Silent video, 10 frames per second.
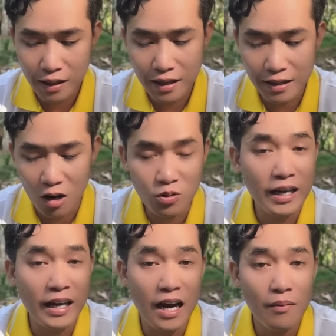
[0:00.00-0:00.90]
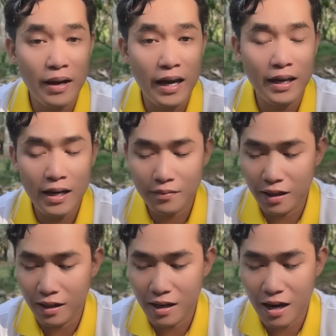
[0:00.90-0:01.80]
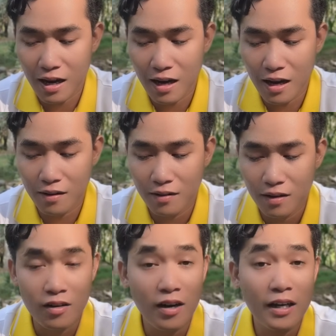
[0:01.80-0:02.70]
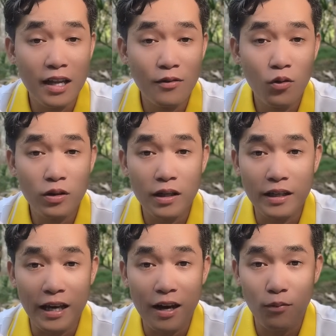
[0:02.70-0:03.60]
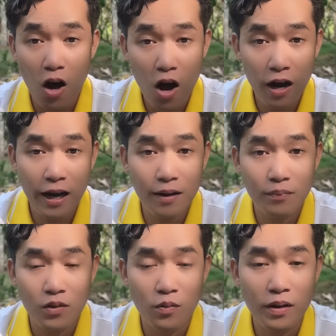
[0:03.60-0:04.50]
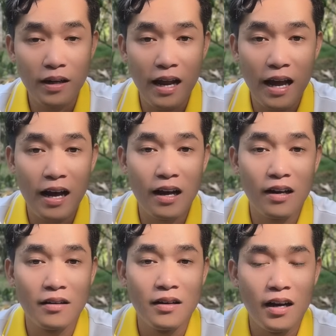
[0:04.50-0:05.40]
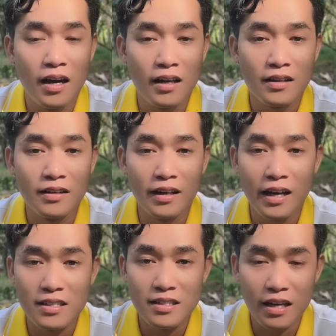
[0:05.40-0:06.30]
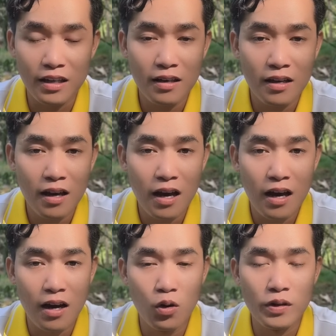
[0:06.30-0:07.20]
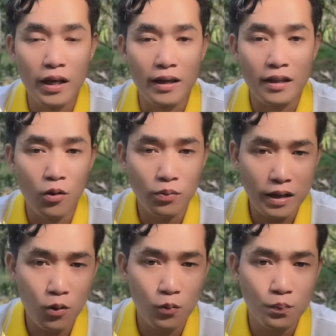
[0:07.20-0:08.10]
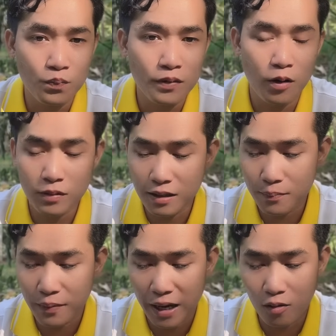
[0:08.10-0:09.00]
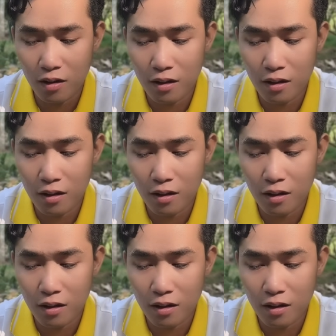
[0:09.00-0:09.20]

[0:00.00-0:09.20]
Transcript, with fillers: cái tin đầu tiên ngày hôm nay á, thì à, đó là tin vui từ chị Hồng Loan ha cũng như là à, từ những nghệ sĩ à, lưu diễn tại Úc Châu thông tin tiếp theo